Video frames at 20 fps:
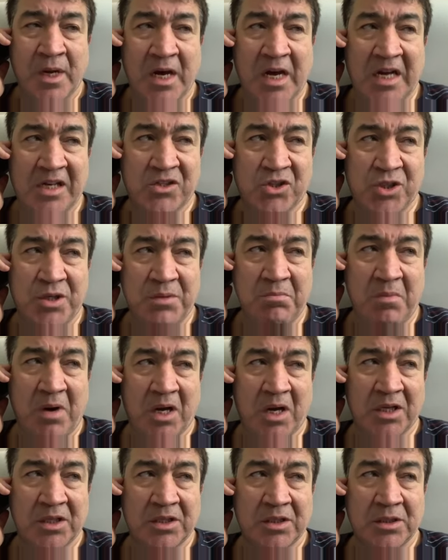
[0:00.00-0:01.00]
Ha Çin
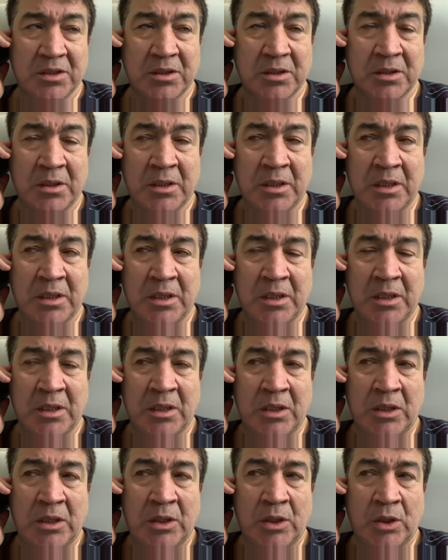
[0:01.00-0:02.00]
malıdır.
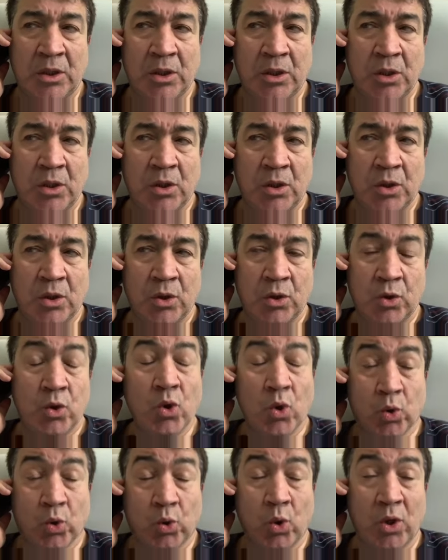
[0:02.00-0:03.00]

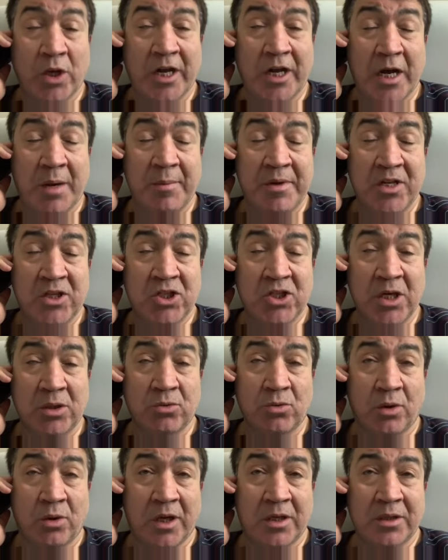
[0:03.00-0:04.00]
Yok dolar
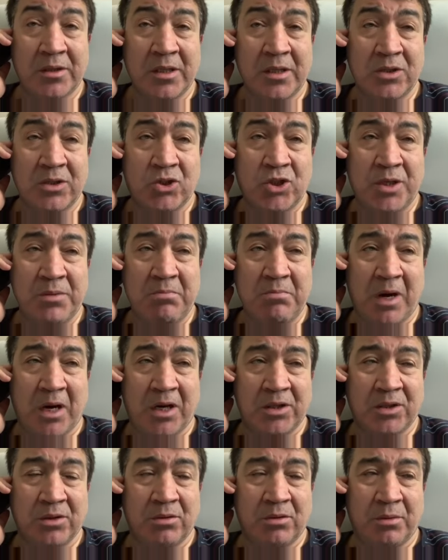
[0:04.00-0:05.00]
Amerikan doları da Çin
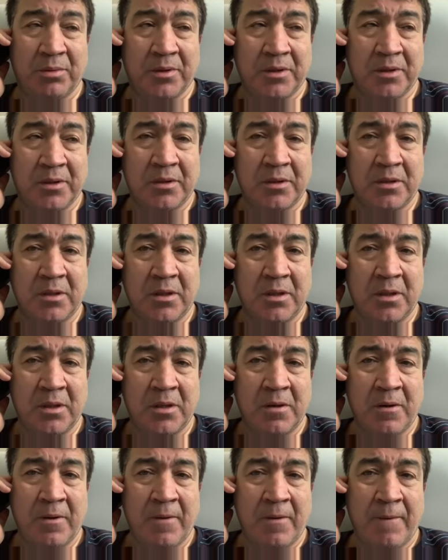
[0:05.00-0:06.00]
malıdır o be.
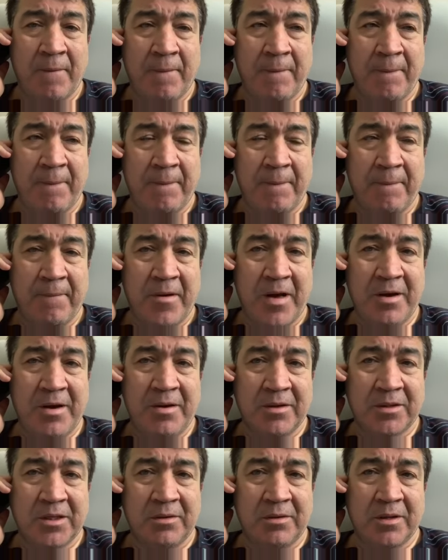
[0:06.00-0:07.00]

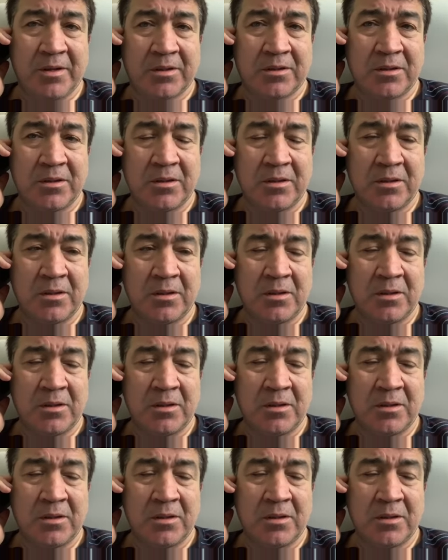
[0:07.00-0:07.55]
Evet evet.